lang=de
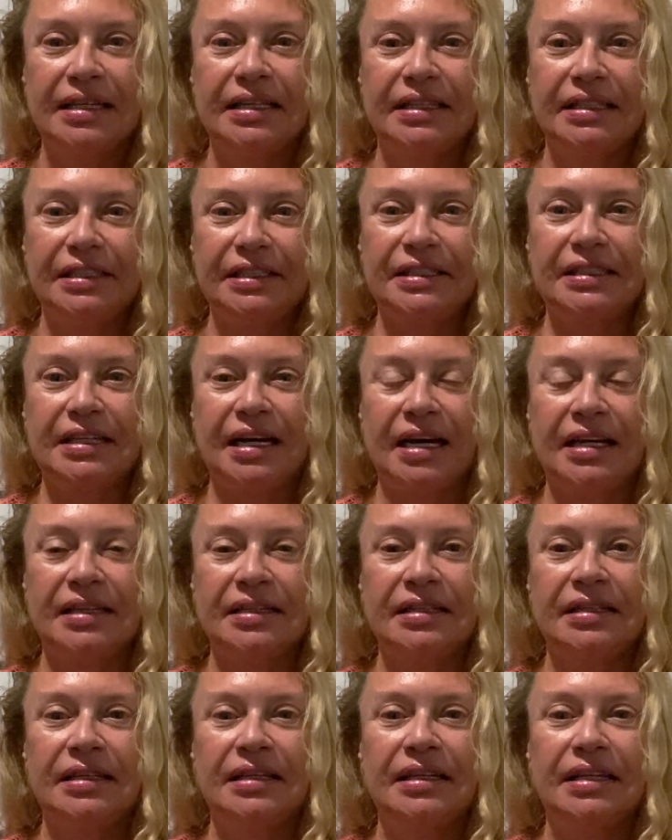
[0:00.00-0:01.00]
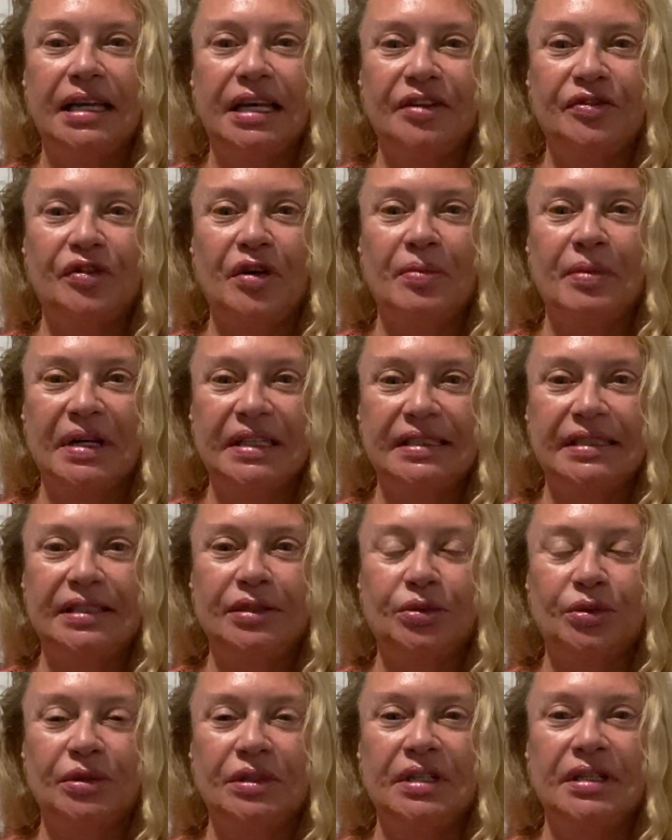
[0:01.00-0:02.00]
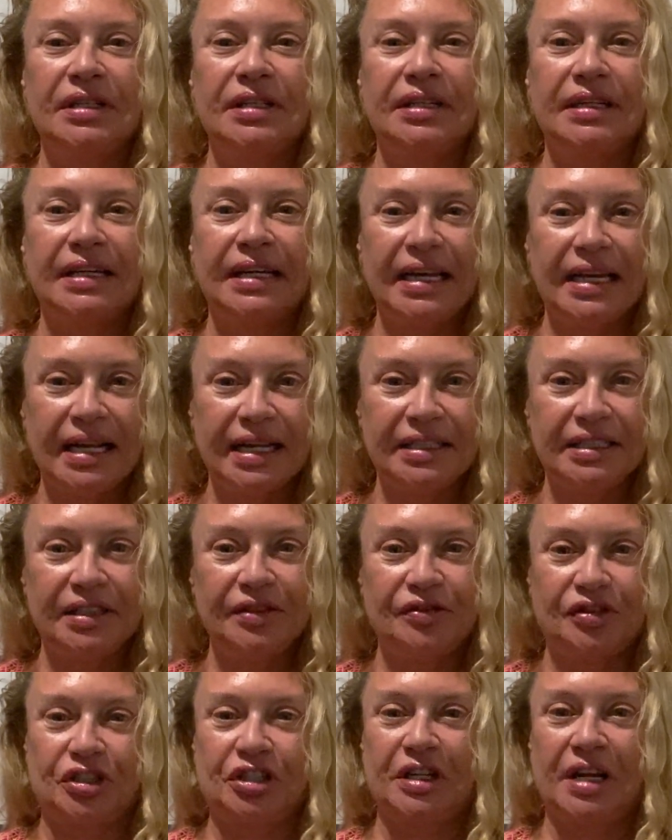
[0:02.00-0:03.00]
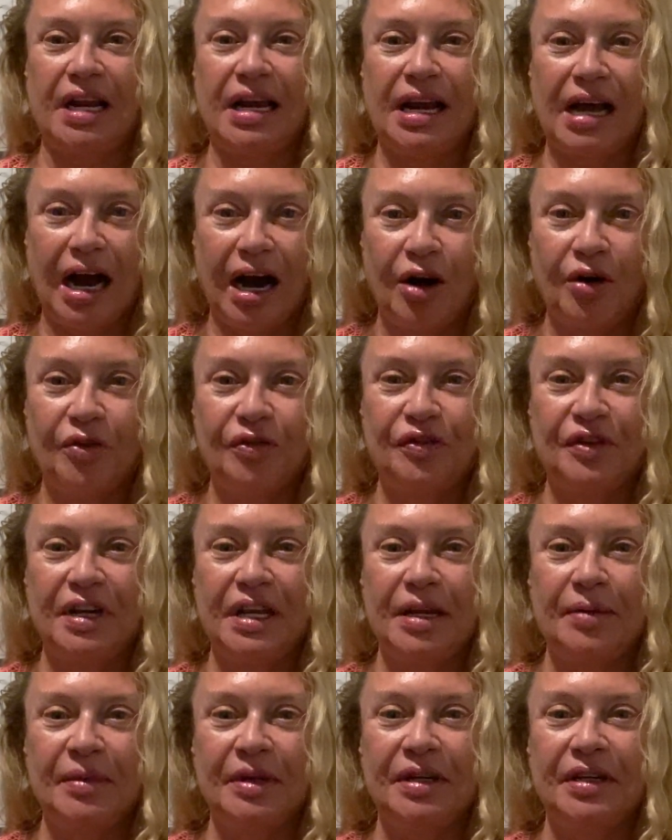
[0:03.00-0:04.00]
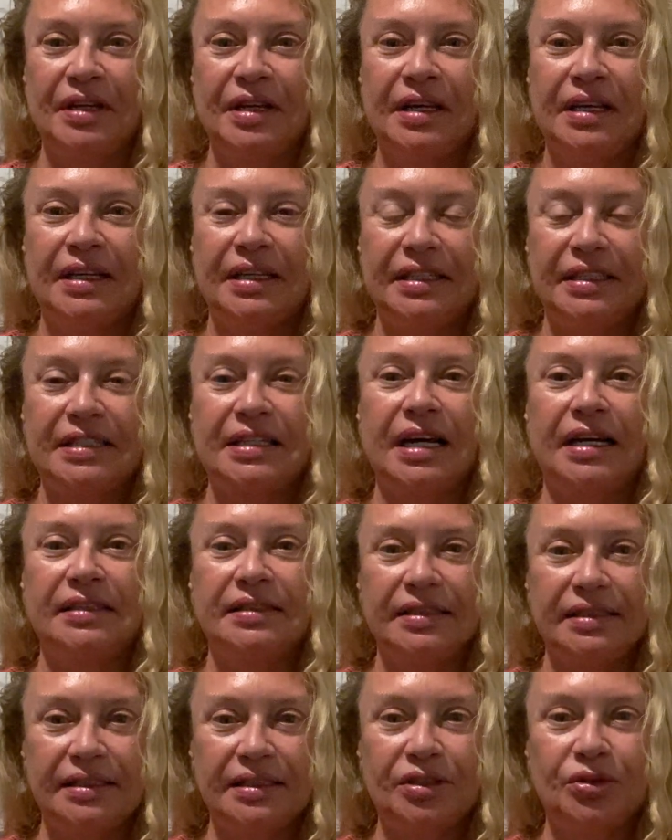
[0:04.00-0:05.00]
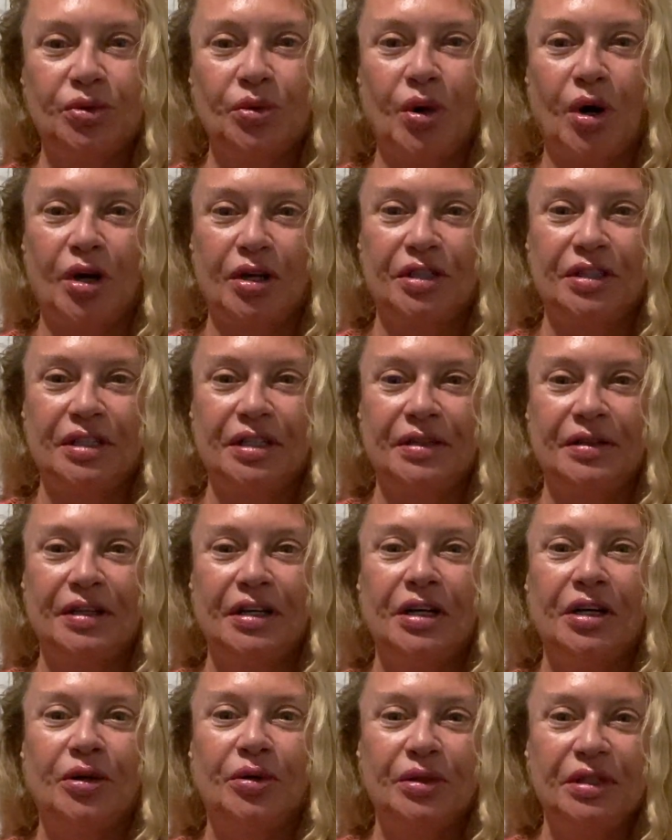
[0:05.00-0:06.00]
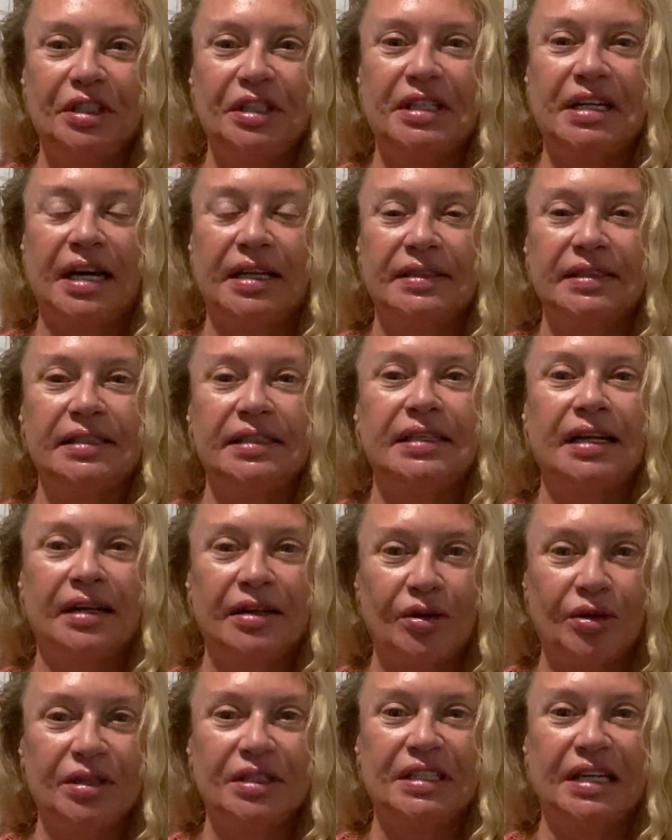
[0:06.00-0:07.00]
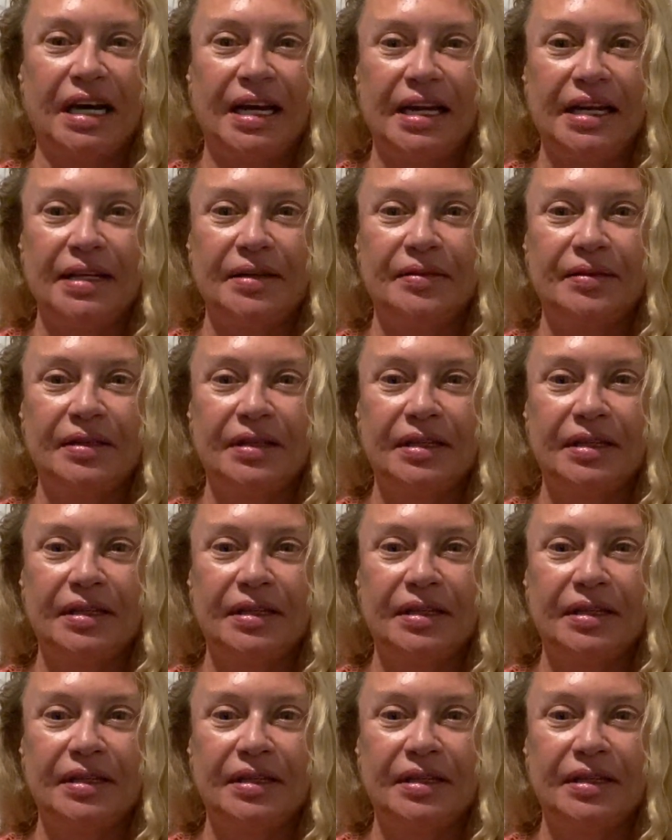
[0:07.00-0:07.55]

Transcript: Ich kann Informationen relativ schnell aufnehmen, ich kann sie zuordnen und ich kann sie dann auch teilen.